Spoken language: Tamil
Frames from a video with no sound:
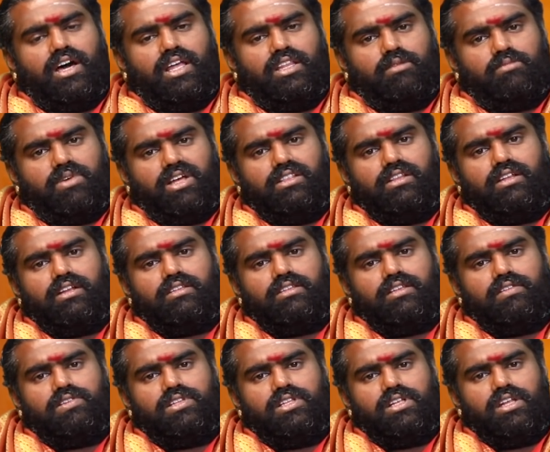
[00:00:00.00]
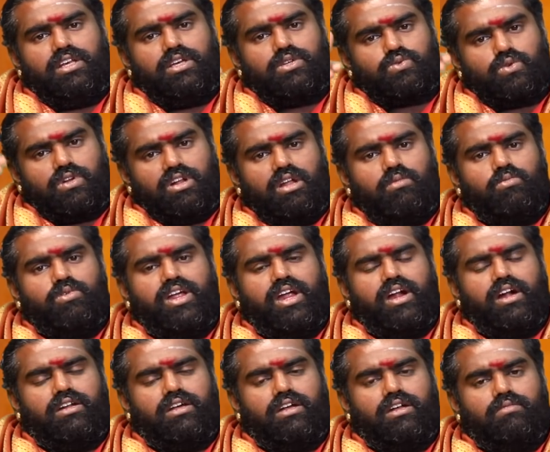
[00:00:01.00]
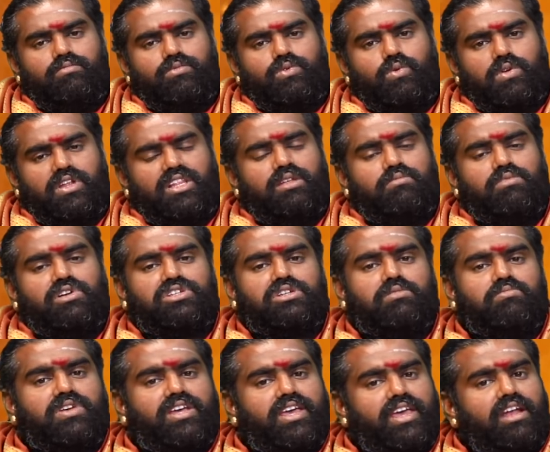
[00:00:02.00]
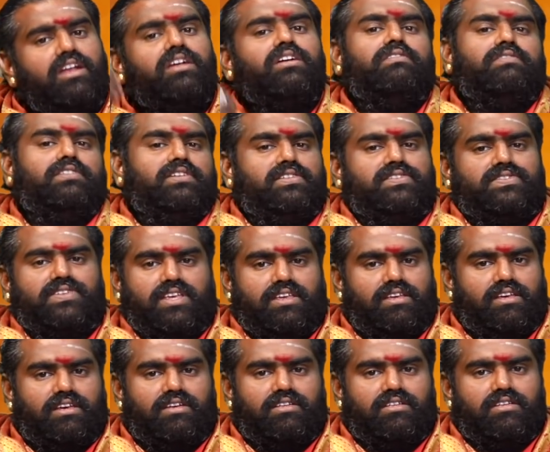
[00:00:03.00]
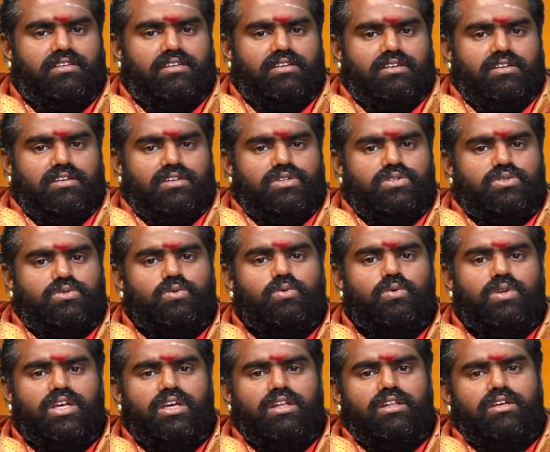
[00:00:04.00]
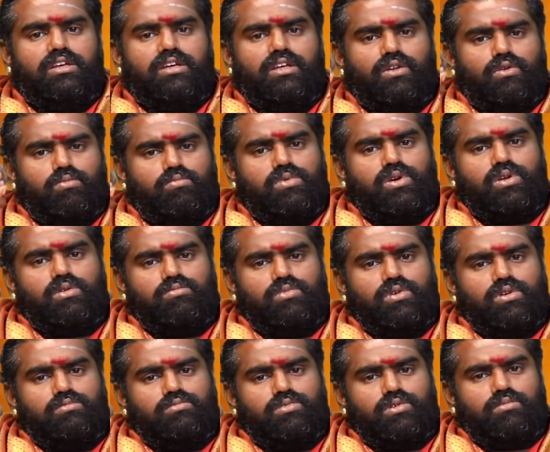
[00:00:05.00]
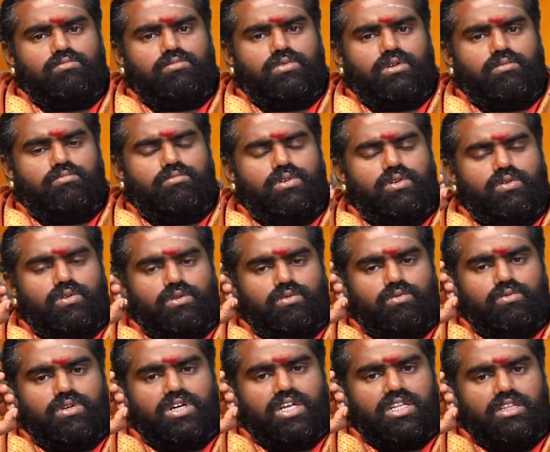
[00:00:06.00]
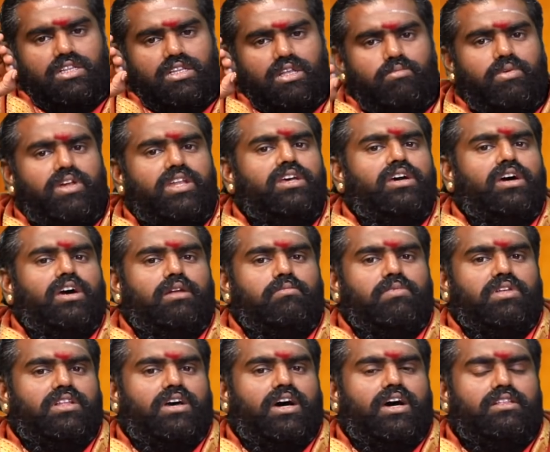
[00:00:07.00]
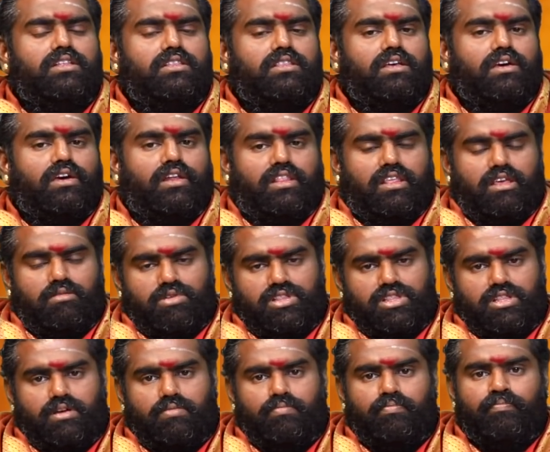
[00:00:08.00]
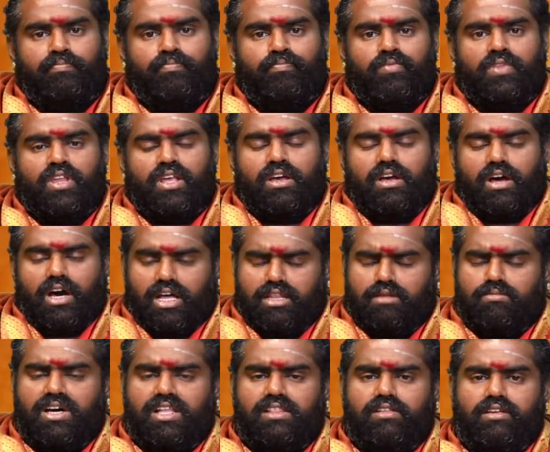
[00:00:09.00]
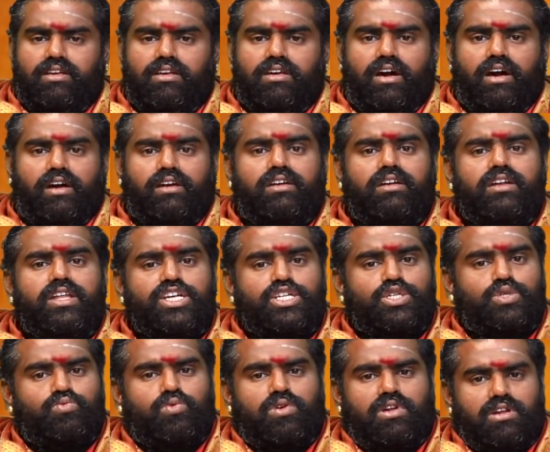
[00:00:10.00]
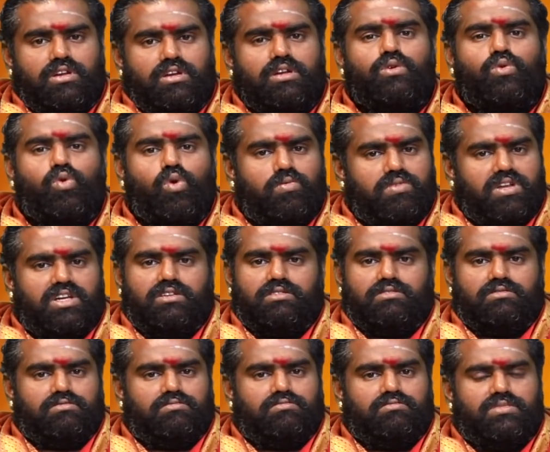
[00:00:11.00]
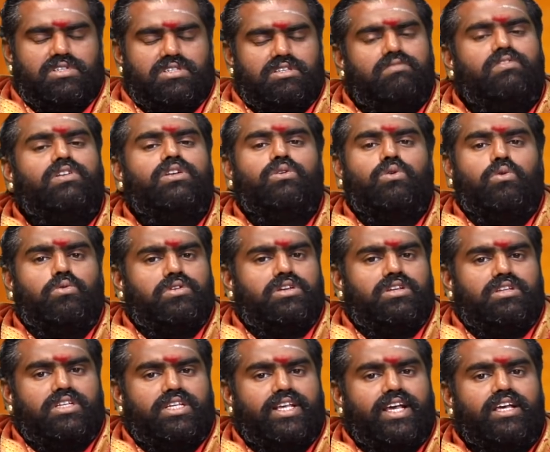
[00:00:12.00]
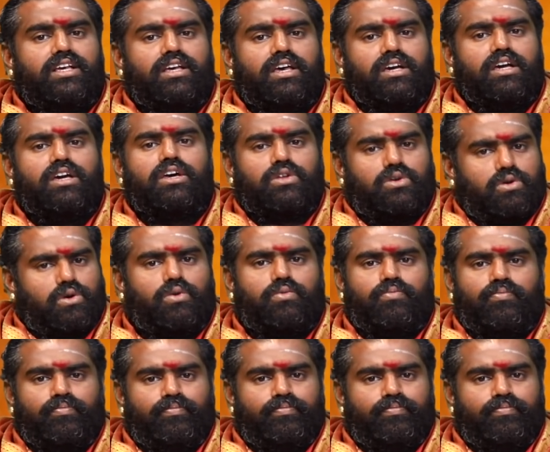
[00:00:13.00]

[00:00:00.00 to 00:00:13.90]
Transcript: அந்த மந்திரத்தை வந்து நீங்கள் சொல்ல முடியாட்டாலும் குறைந்தபட்சம் கேட்கவாது செய்யுங்க சூரியனுக்கு ரொம்ப ரொம்ப ரொம்ப ரொம்ப ரொம்ப ஒரு உகந்த பரிகாரம் அந்த ஆதித்ய ஹிரதய மந்திரம் அது மாதிரி அக்னீஸ்வரர்னு கோவில் சிவன் கோவில் எங்கெங்கே இருக்கோ